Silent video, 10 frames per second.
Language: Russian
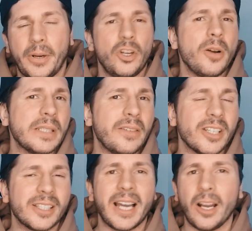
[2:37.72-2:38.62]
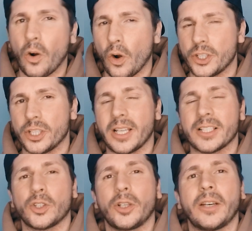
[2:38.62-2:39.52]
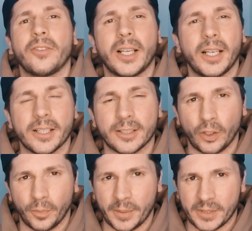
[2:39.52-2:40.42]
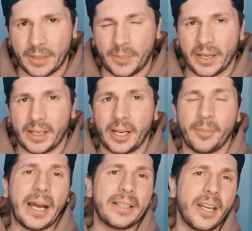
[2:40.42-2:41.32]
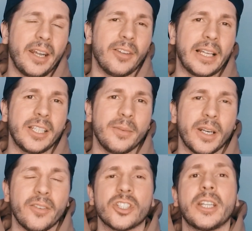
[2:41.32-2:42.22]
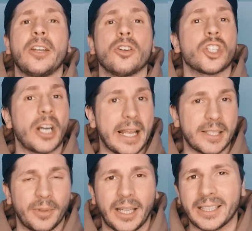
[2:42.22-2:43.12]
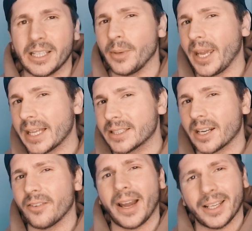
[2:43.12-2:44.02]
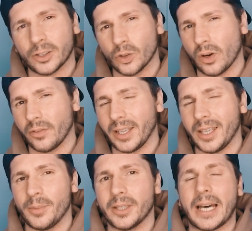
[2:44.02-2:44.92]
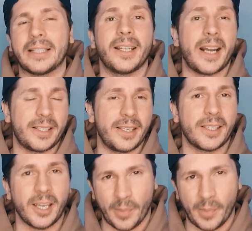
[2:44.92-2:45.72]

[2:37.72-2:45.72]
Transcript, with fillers: нем Северсталь очень достойно выглядит с любым соперником. Андрей Владимирович дает шанс молодым и открывает новые имена для российских